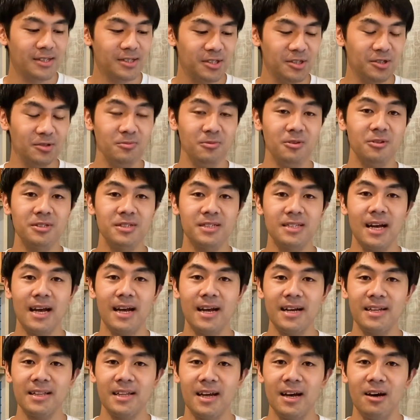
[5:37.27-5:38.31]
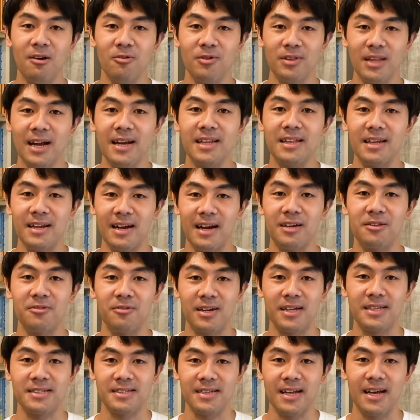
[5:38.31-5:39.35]
Zoom の使い方を慣れてない
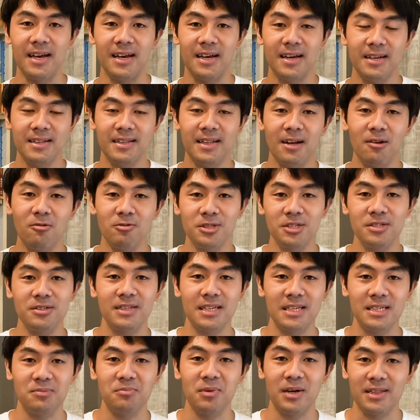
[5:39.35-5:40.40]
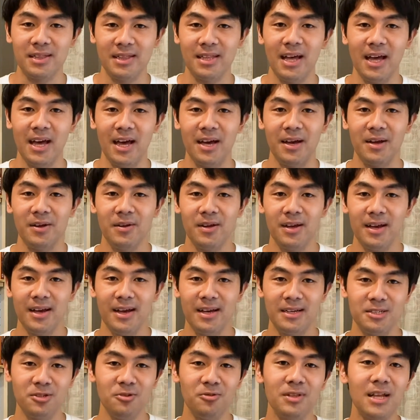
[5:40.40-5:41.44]
とですね手こずってしまって
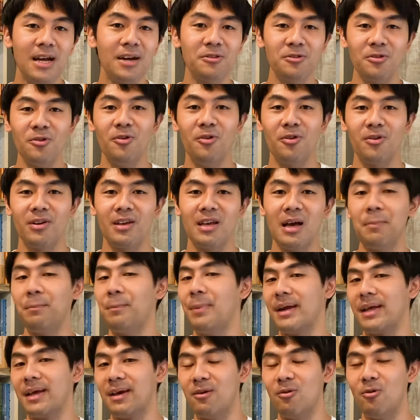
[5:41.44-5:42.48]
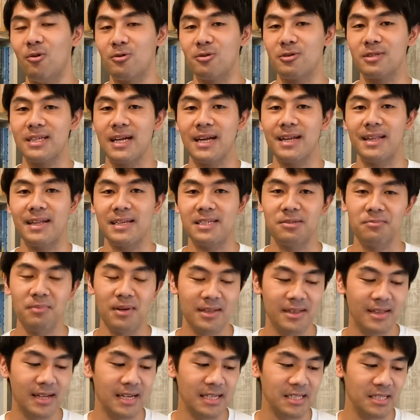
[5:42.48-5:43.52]
えそうなるとやっぱり落とされてし
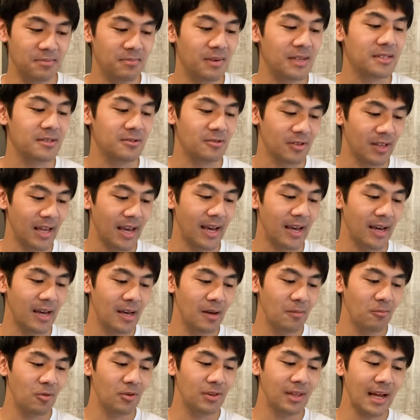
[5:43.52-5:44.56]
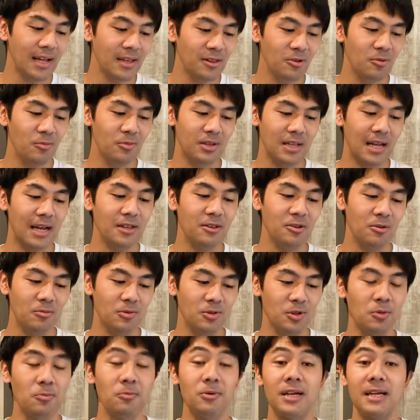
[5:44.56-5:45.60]
まったりしますのでもう何度も何度
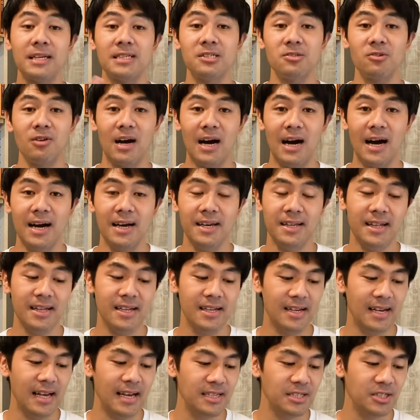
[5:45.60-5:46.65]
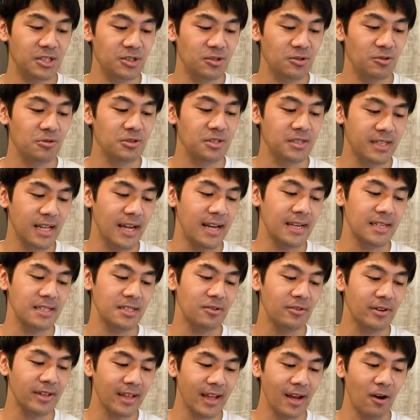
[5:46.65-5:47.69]
も友達とか相手に練習をして
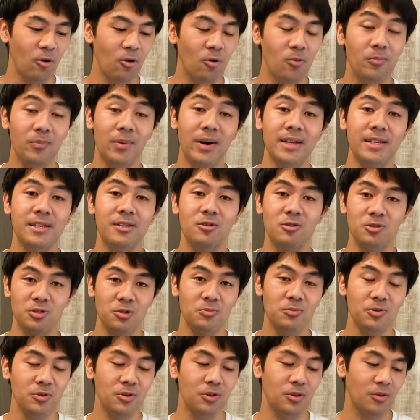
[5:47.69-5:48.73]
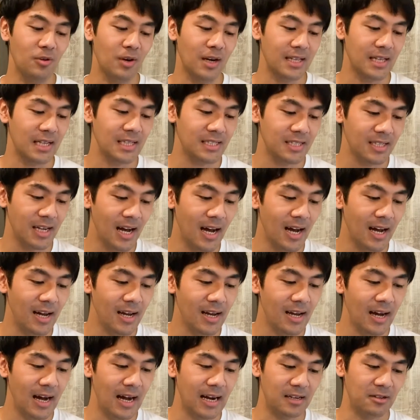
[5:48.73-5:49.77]
それで本番に臨むっていう形が
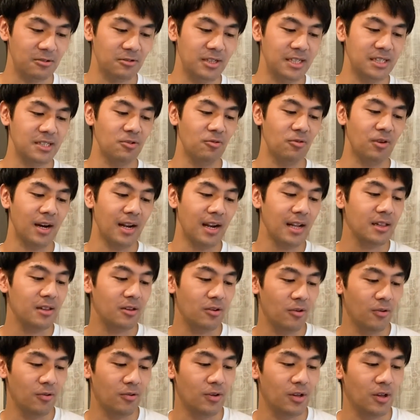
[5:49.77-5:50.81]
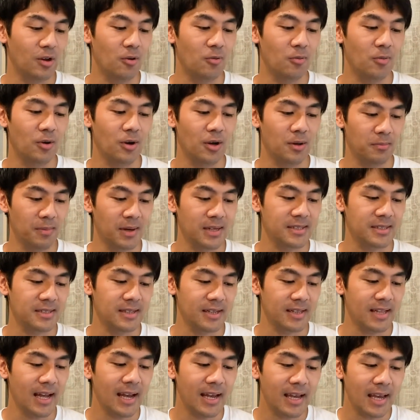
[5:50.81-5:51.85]
あの理想かなっていうふうに思います
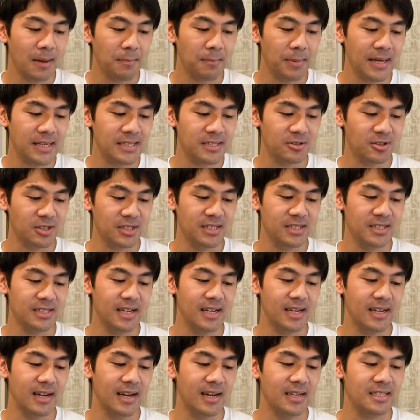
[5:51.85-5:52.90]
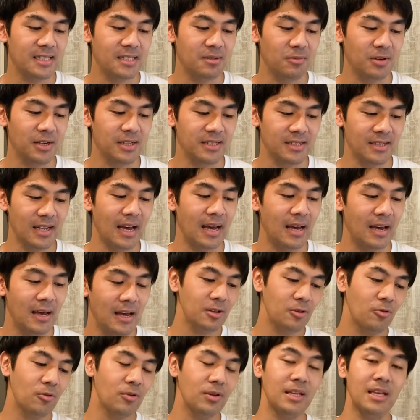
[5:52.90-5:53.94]
で体験ページの申請に関してもですね
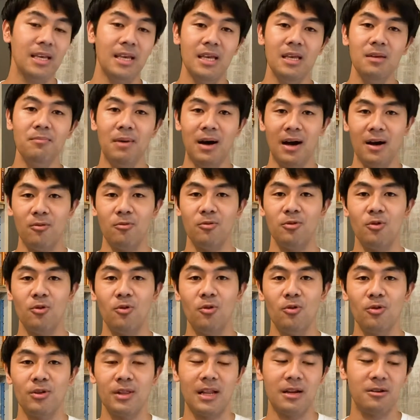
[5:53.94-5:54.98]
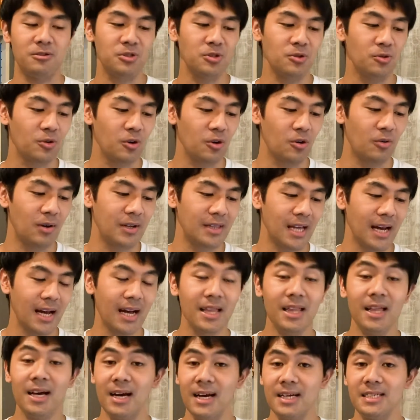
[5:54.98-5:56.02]
特に今このコロナの状況はな
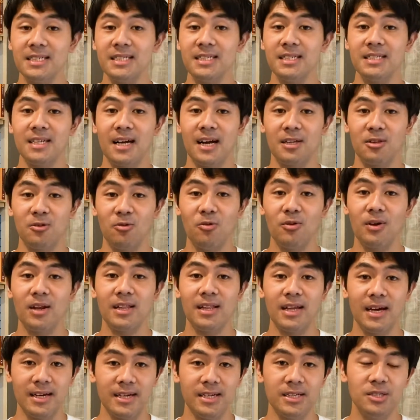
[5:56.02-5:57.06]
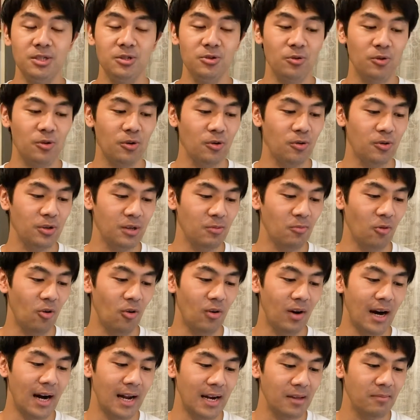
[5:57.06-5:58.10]
かなか審査が通らない状況に
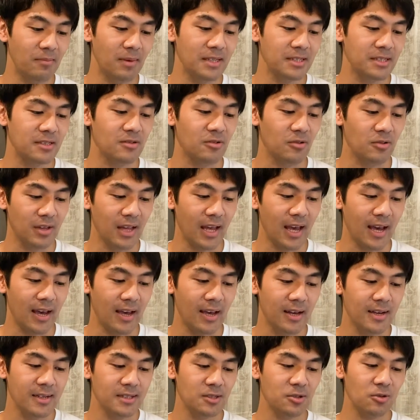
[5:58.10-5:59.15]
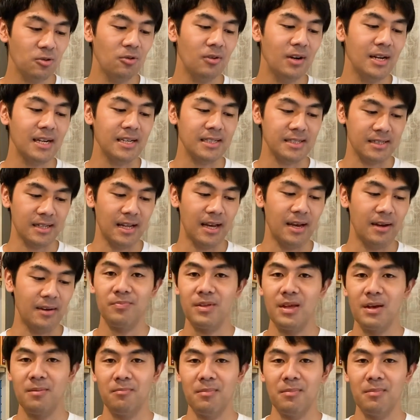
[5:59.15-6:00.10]
もありますのでそこはですね、